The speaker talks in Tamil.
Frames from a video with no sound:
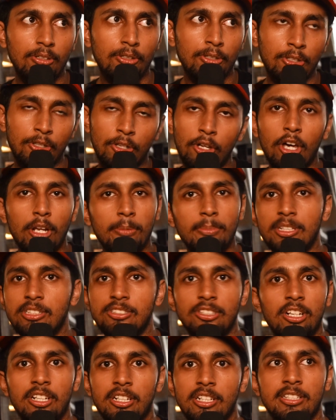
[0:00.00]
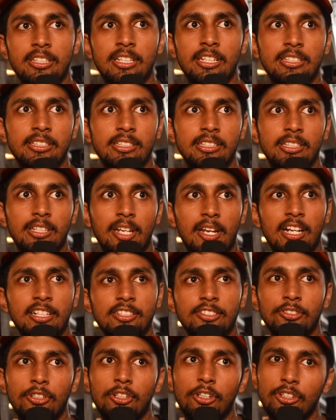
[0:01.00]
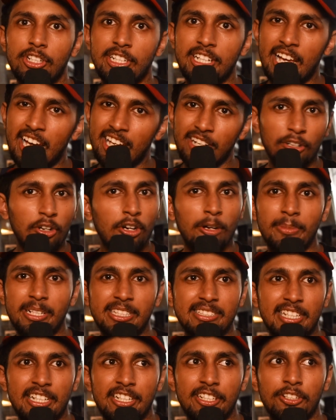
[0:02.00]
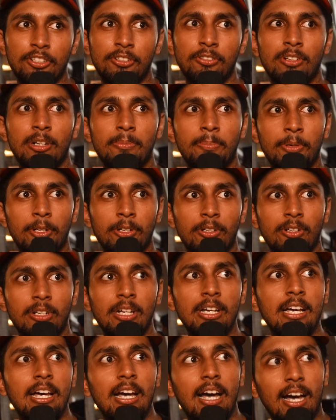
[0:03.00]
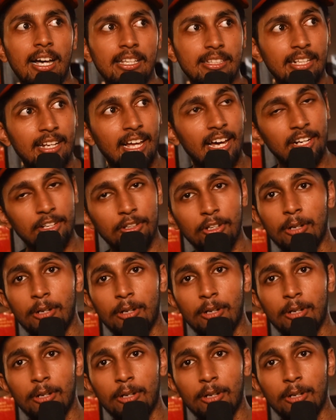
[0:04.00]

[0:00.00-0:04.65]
ஒரு நார்மல் ஜானர் தான் இது நெல்சனோட ஒரு டார்க் காமெடி சைடு இருக்கும் அப்புறம் அந்த டார்க்